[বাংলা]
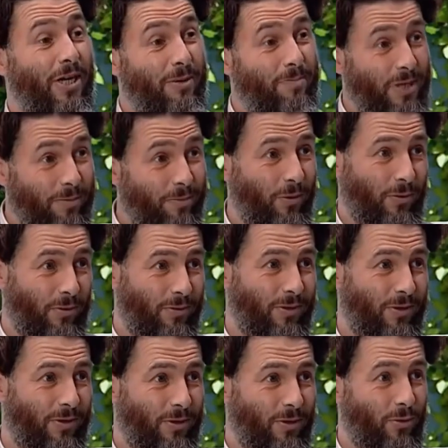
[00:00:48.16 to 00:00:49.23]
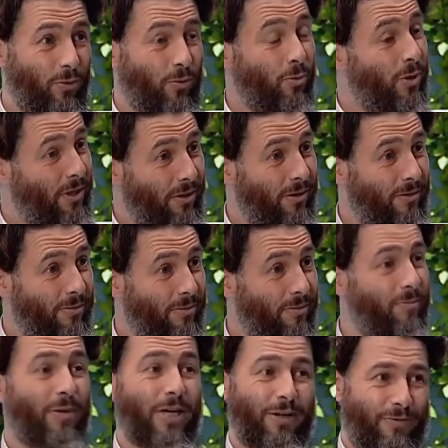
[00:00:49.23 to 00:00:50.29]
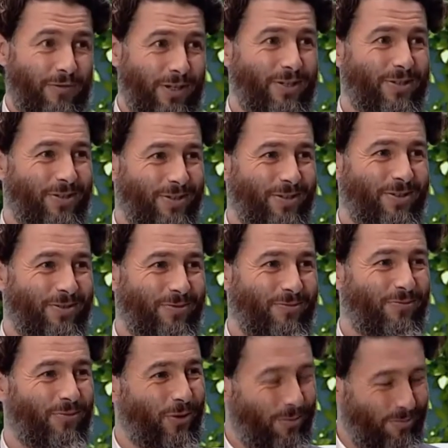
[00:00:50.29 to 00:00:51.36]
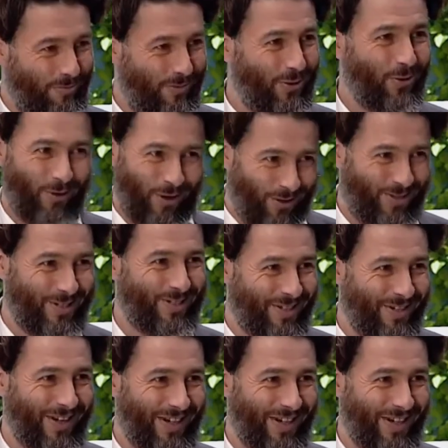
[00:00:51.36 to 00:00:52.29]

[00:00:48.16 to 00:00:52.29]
আমাদের দর্শকরা আপনার উত্তরগুলো শুনে দারুণভাবে উপকৃত